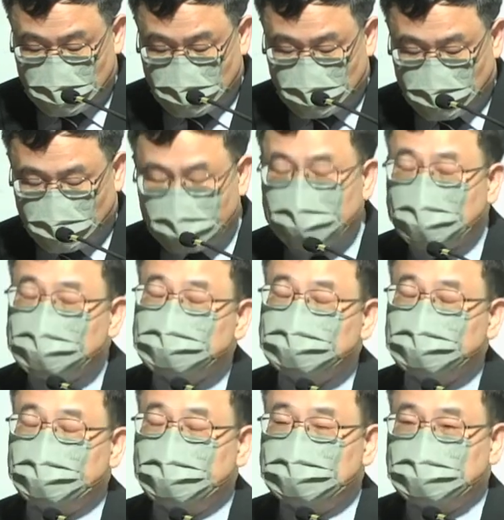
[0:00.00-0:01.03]
会让一
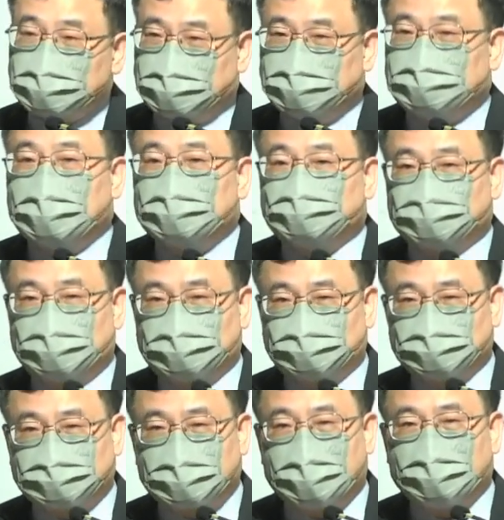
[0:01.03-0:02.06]
些期待主耶
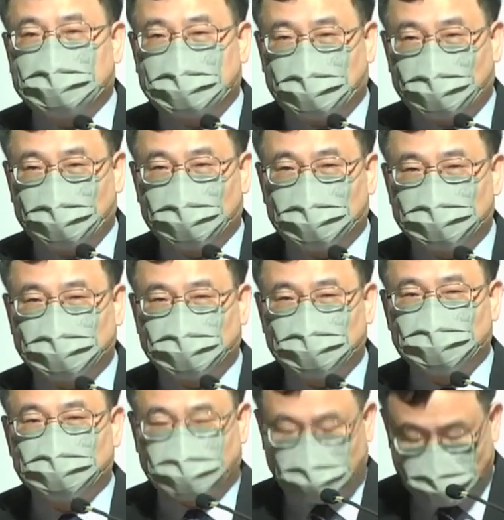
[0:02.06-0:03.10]
稣再来的人会很
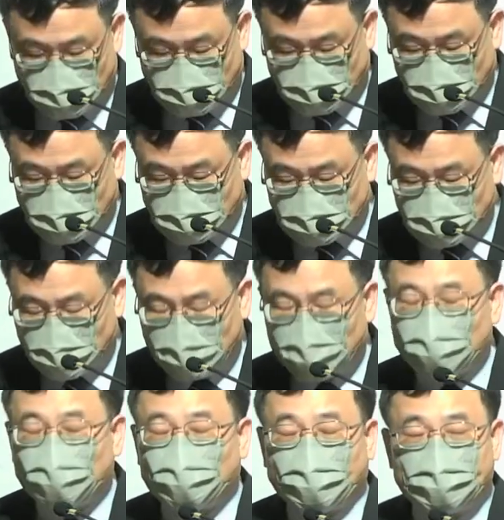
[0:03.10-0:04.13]
揪心，甚至
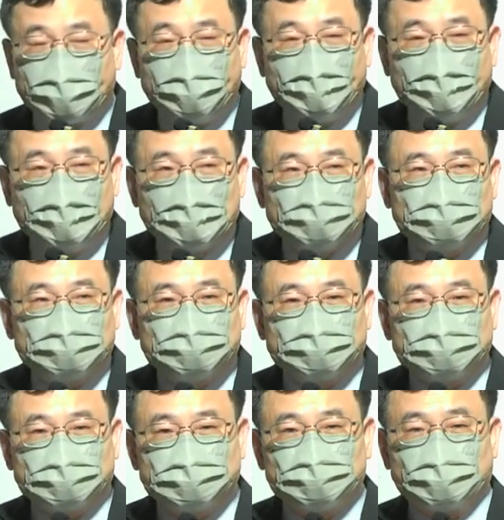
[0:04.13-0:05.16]
会怀疑主耶
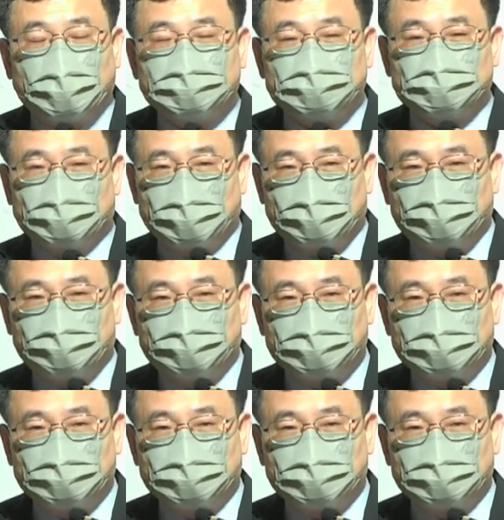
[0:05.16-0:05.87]
稣是不是忘记我们，